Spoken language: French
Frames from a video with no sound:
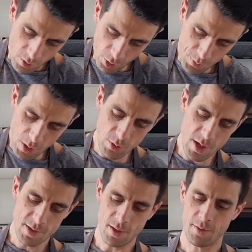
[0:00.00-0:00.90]
Notre
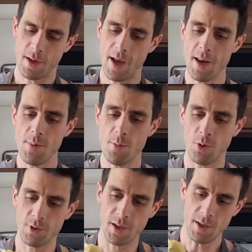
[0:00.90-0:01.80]
mayonnaise, elle est bien
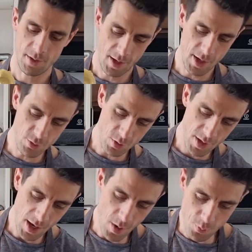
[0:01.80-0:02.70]
montée, elle est
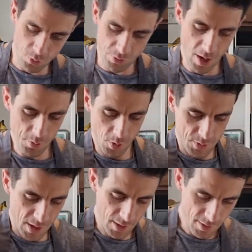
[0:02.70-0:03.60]
jolie, elle est un peu ferme comme
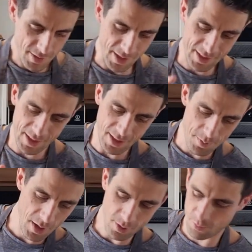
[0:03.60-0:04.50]
ça. C'est très très
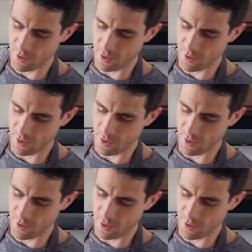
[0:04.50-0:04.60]
bien comme